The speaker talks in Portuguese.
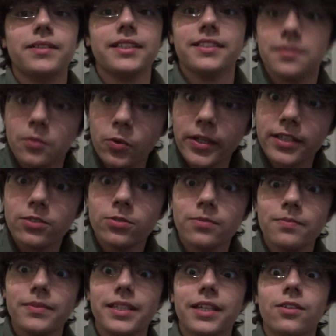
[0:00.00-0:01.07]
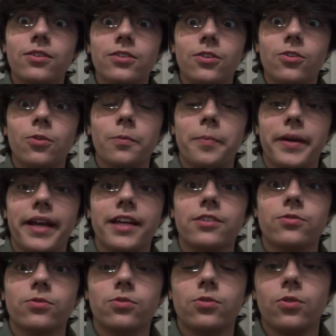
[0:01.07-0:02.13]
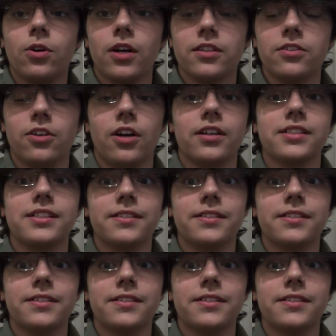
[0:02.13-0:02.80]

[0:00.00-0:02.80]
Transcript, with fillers: quis muito e quando eu comprei junto com o Hot Dog,